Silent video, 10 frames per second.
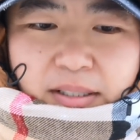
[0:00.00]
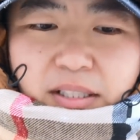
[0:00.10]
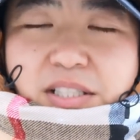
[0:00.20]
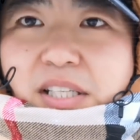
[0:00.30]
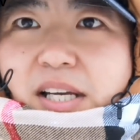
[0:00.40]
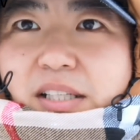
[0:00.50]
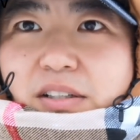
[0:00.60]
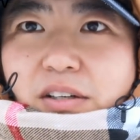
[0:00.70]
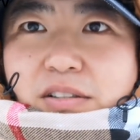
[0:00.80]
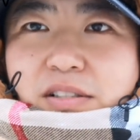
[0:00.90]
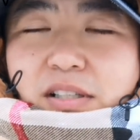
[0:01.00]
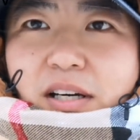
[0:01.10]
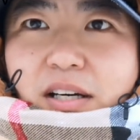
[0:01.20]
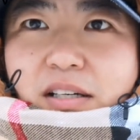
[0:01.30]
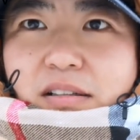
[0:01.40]
那现在呢？俄罗斯
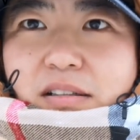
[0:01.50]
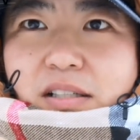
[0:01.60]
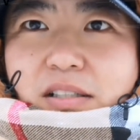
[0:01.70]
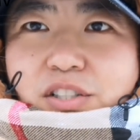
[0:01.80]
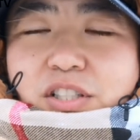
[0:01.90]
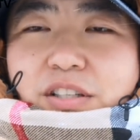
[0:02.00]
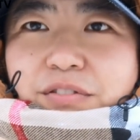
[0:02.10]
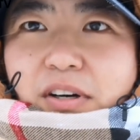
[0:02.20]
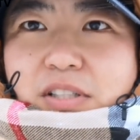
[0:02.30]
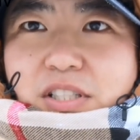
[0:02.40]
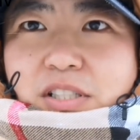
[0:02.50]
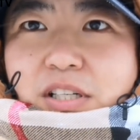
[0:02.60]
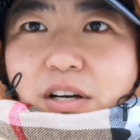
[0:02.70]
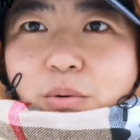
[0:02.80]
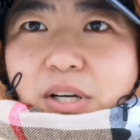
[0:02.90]
啊和这个西方紧
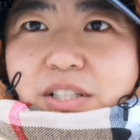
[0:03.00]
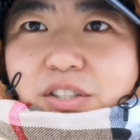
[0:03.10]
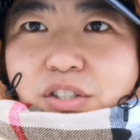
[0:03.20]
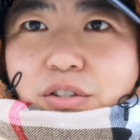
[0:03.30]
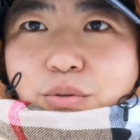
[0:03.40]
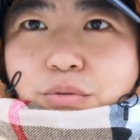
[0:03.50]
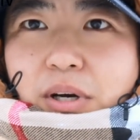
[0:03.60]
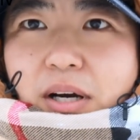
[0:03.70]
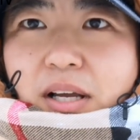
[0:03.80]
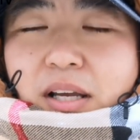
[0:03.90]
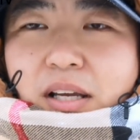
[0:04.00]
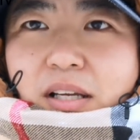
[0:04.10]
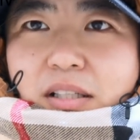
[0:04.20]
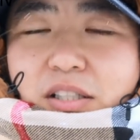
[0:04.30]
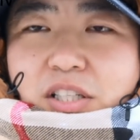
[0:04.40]
张关系持续啊。
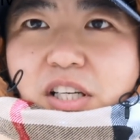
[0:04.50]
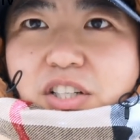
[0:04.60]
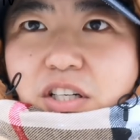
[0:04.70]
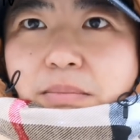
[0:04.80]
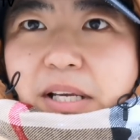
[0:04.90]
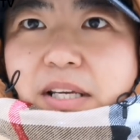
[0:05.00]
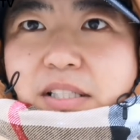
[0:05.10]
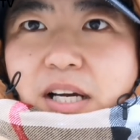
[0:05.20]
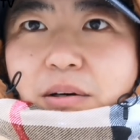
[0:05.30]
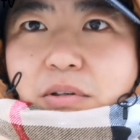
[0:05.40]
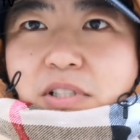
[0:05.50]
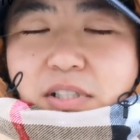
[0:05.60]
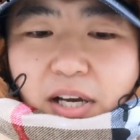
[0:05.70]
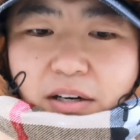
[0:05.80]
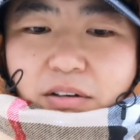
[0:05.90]
那现在日本也加入
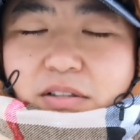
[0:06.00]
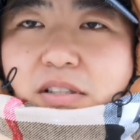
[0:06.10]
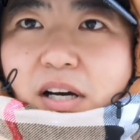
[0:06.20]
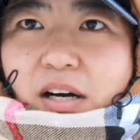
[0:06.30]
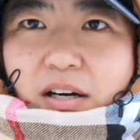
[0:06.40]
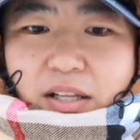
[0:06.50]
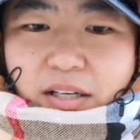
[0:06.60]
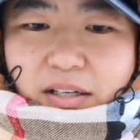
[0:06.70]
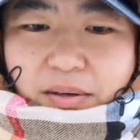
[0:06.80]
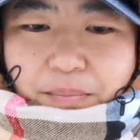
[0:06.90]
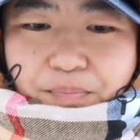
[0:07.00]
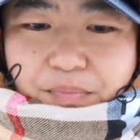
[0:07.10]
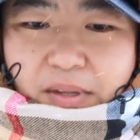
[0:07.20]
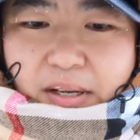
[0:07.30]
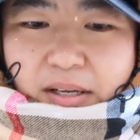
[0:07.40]
制裁俄罗斯的行列啊。
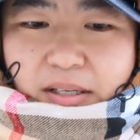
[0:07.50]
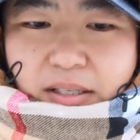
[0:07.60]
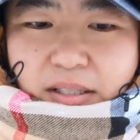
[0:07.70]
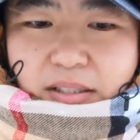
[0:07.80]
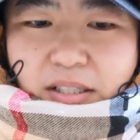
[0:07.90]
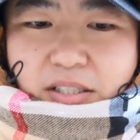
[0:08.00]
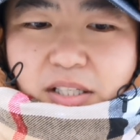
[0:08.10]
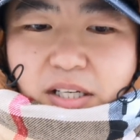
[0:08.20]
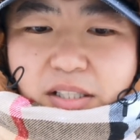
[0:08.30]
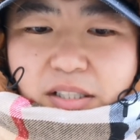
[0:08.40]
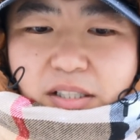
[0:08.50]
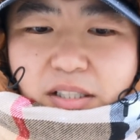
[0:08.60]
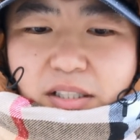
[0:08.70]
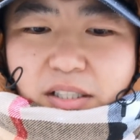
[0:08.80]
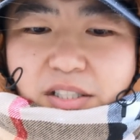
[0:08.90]
那现在
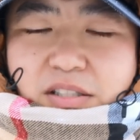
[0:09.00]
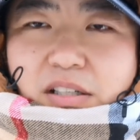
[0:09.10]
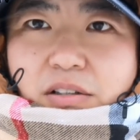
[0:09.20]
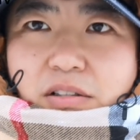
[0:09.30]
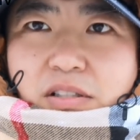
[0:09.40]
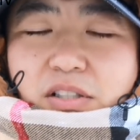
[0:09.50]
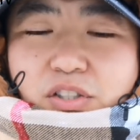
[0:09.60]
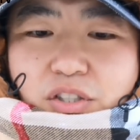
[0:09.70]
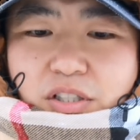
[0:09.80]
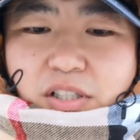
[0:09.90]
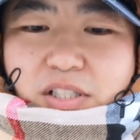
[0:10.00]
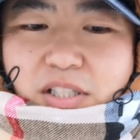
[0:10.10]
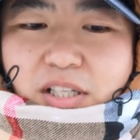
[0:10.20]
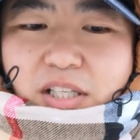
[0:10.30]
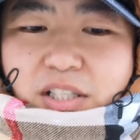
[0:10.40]
呢？疑似俄罗斯的直升
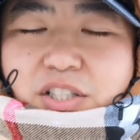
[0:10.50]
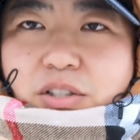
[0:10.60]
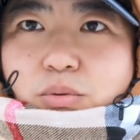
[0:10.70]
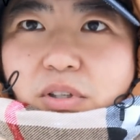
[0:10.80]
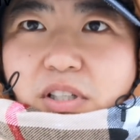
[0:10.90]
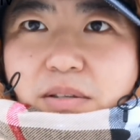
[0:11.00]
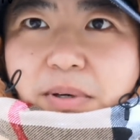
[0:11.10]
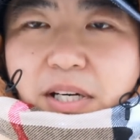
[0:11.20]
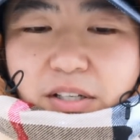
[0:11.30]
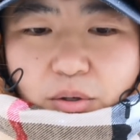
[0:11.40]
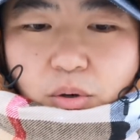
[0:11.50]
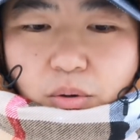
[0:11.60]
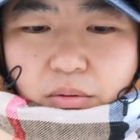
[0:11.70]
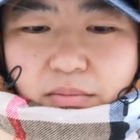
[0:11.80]
机呢也进入了日本领空，